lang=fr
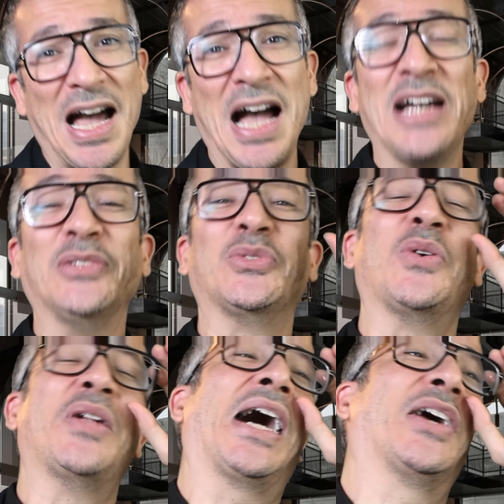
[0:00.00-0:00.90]
à
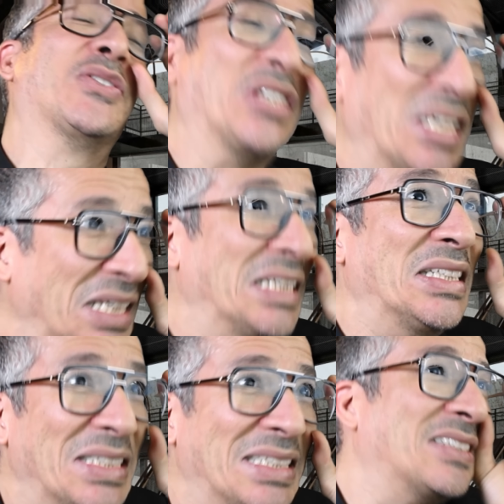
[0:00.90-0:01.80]

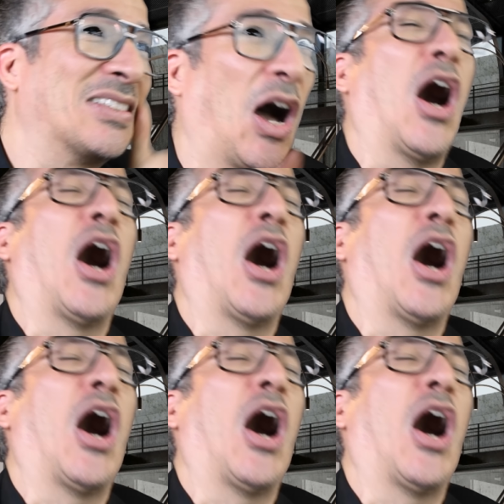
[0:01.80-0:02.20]
1,10$.